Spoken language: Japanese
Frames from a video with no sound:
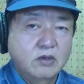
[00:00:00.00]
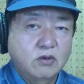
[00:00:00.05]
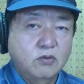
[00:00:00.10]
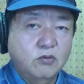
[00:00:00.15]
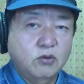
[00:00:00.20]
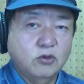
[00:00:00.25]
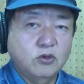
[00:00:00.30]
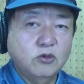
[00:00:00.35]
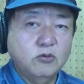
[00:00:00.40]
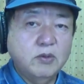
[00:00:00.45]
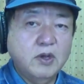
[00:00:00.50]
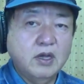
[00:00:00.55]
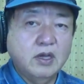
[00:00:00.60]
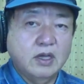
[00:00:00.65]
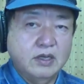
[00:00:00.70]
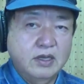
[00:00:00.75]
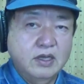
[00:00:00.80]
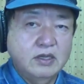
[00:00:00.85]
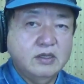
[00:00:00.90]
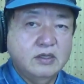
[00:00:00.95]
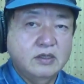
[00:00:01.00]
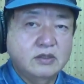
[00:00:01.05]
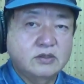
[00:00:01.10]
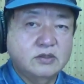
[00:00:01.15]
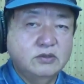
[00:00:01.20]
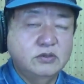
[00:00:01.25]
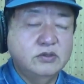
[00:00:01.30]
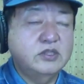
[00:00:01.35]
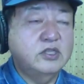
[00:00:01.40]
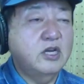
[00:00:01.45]
言葉がね、
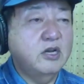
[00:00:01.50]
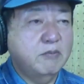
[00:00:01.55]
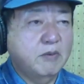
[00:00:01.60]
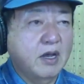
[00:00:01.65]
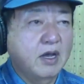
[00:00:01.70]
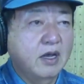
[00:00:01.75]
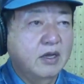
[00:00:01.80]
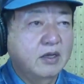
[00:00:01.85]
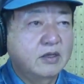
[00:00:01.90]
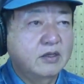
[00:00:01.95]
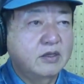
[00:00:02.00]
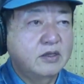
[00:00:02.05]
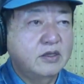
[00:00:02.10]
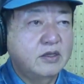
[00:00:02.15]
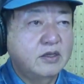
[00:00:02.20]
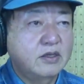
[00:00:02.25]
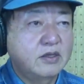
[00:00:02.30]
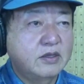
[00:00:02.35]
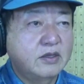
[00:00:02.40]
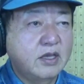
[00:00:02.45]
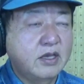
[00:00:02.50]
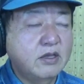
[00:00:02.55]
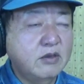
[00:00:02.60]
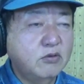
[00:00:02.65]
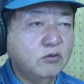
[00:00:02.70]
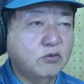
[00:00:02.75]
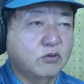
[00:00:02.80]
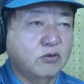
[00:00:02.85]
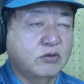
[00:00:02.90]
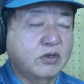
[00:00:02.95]
通じれば、でき
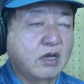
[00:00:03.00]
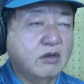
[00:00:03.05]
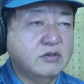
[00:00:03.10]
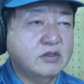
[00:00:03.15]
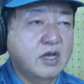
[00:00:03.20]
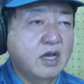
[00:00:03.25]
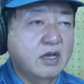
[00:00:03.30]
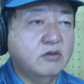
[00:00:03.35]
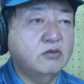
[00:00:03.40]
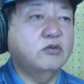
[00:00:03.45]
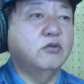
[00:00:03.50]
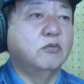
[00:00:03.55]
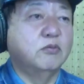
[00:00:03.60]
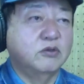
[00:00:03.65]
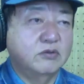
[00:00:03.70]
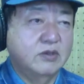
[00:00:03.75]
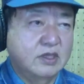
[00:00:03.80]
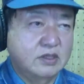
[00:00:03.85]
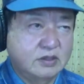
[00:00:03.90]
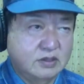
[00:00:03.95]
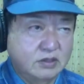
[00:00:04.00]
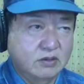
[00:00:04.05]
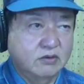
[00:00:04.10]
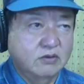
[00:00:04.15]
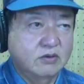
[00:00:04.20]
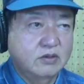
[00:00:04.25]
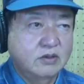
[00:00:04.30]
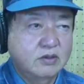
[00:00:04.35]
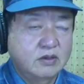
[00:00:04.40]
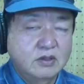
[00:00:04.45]
ることたくさんあると思うんですよ。
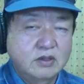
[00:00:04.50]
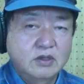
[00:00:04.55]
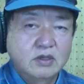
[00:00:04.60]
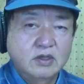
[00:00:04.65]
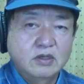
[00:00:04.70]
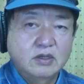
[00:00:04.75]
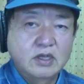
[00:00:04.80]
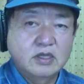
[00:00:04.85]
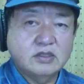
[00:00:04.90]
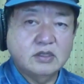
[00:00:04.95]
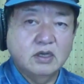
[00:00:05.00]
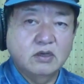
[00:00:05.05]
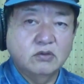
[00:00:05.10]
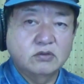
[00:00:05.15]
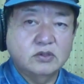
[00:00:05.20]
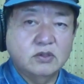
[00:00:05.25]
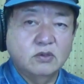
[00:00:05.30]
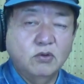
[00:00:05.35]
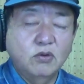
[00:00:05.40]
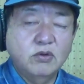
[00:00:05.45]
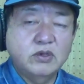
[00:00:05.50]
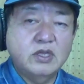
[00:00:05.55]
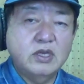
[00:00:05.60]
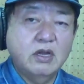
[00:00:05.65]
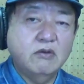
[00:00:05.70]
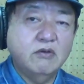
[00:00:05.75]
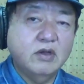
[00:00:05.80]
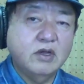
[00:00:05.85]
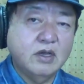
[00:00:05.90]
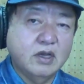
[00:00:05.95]
ですから、その沖
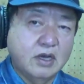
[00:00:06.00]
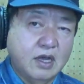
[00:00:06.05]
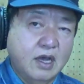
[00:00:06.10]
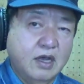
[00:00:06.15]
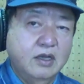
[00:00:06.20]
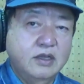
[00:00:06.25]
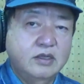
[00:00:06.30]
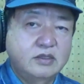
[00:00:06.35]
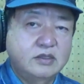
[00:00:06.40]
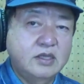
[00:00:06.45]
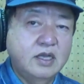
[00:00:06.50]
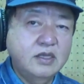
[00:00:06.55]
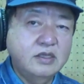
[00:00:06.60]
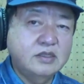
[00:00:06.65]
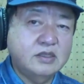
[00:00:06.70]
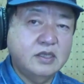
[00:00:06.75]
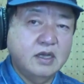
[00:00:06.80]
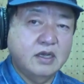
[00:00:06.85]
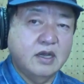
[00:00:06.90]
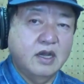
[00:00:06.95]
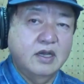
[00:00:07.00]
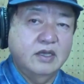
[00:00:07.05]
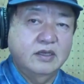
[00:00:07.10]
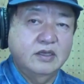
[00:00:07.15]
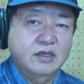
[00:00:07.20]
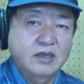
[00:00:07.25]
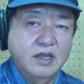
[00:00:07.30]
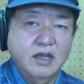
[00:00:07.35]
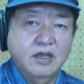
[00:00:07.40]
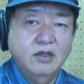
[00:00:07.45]
縄から全世界
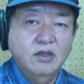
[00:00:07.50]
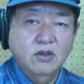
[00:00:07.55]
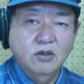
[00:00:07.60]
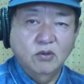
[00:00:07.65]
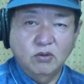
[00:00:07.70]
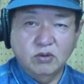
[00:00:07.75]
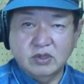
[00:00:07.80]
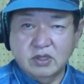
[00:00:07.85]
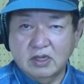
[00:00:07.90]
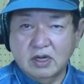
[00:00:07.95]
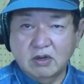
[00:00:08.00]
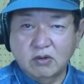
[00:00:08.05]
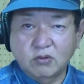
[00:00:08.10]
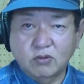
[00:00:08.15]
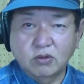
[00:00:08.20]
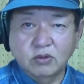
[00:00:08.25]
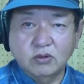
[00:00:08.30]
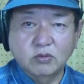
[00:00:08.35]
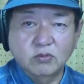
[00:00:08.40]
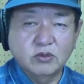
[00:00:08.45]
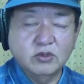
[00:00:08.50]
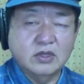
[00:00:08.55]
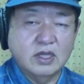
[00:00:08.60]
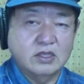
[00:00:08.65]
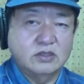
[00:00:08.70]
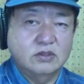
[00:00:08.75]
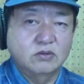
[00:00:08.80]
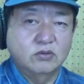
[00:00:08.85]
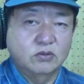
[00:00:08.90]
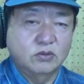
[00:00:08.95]
にね、沖縄の子供
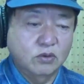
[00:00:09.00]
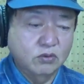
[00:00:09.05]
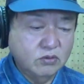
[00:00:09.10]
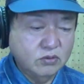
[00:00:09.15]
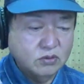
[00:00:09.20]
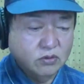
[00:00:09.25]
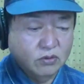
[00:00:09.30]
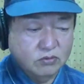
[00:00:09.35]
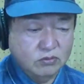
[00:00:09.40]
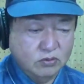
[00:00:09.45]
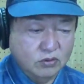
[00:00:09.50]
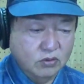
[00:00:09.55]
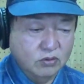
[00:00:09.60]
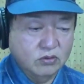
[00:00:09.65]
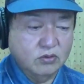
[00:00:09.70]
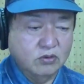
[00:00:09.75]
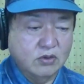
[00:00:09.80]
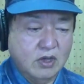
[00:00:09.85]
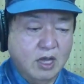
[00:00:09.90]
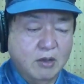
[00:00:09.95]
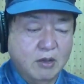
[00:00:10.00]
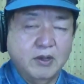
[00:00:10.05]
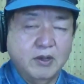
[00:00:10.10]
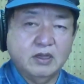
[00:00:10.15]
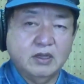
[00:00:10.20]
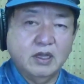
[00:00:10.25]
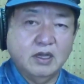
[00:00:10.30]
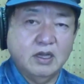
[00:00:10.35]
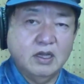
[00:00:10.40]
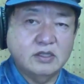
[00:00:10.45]
たちをどんどんどんどん羽ば
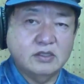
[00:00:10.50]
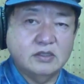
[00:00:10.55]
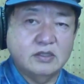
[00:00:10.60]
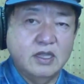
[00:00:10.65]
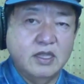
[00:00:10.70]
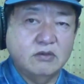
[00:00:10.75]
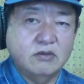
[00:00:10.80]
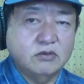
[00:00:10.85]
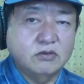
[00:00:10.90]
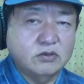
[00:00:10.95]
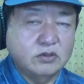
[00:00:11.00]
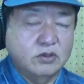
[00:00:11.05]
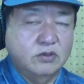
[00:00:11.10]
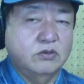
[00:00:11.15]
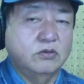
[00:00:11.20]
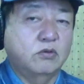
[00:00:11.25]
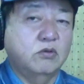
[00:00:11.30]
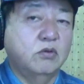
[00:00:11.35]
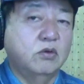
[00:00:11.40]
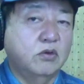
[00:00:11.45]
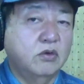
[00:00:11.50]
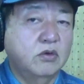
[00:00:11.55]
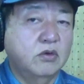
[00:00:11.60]
たかせていくという、この